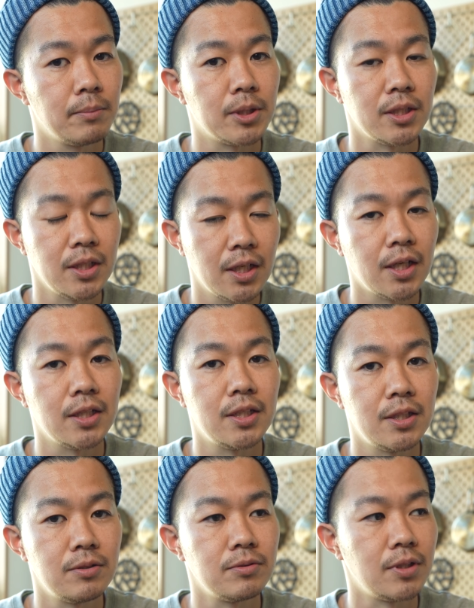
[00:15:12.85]
また2回
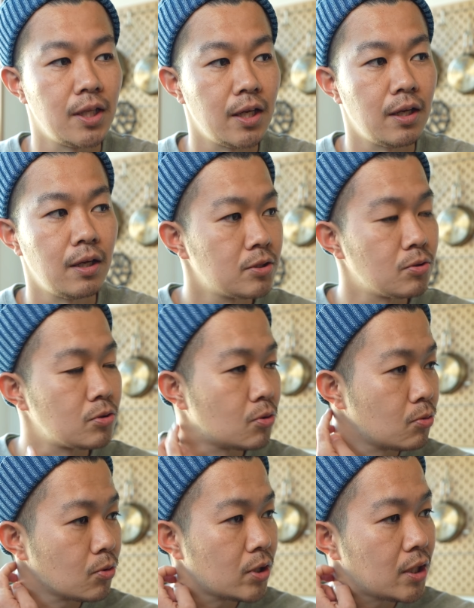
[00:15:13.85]
切るんで、ちょっと
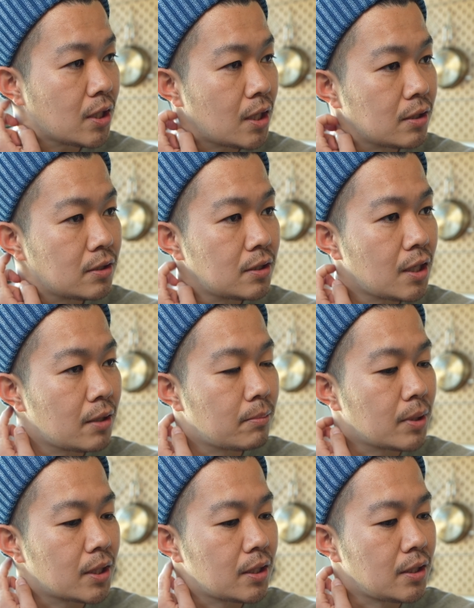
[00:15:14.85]
その期間ぐらい
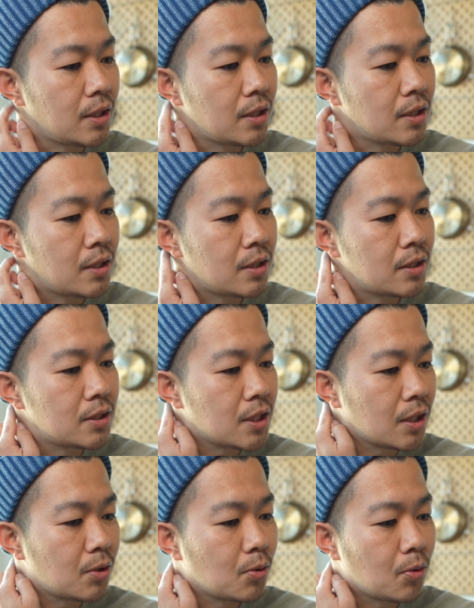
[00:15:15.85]
までに、
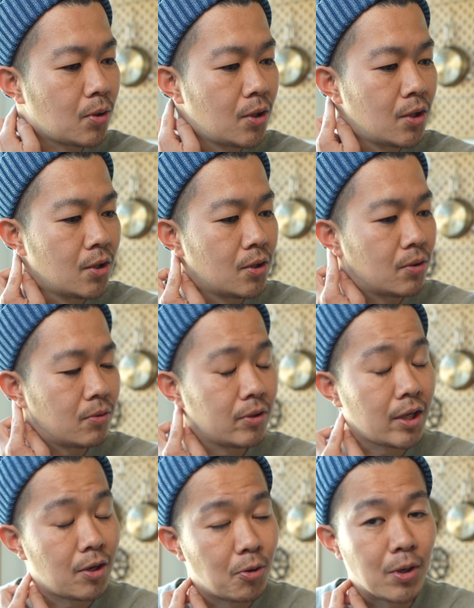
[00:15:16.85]
ちゃんと
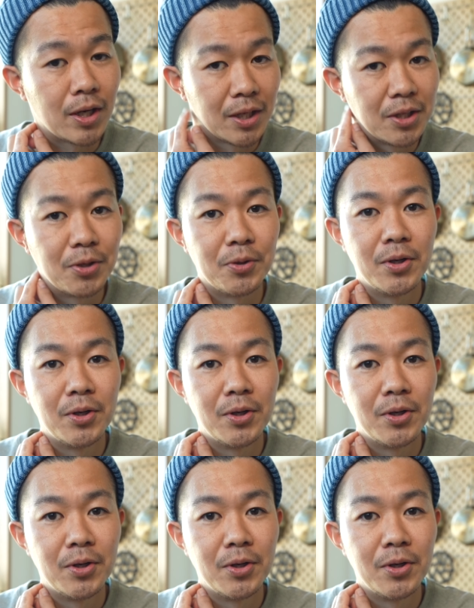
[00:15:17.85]
やろうかなと